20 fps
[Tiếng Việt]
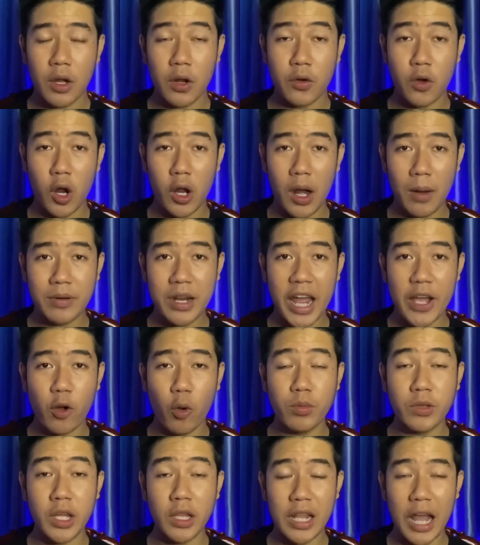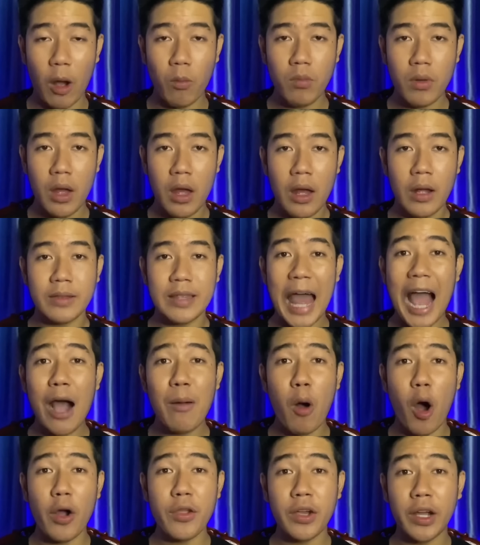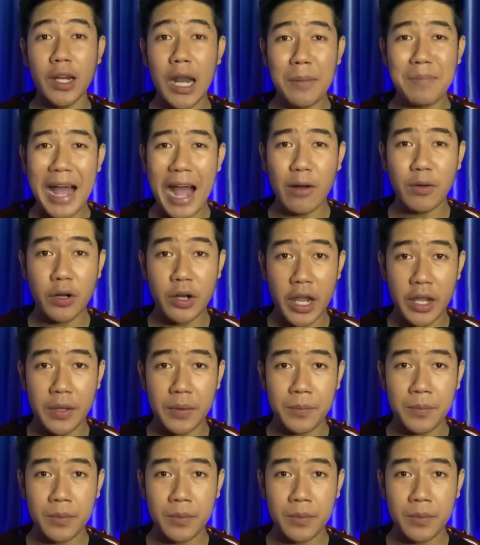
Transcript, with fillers: rồi hôm nay cũng chính ổng tháo bỏ những cái lớp áo đó đi